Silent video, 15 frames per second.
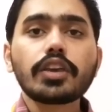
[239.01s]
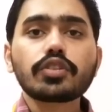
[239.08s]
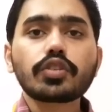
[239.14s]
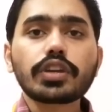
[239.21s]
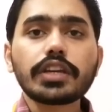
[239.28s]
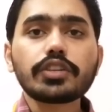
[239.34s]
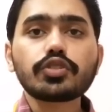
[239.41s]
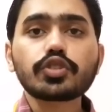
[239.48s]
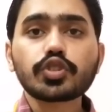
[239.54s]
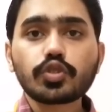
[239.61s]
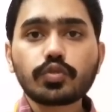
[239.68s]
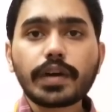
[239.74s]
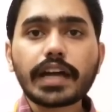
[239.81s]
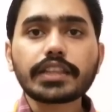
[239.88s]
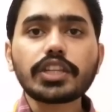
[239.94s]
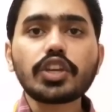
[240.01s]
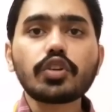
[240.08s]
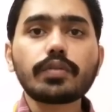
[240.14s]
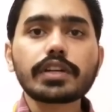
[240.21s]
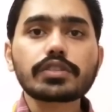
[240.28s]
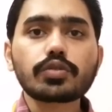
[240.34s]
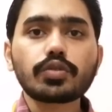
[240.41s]
क्योंकि जो शुरुआती
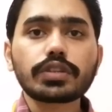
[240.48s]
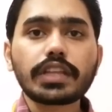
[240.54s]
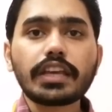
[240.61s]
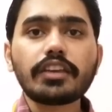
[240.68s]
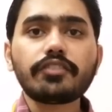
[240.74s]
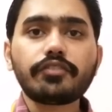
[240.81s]
ओवर्स होते हैं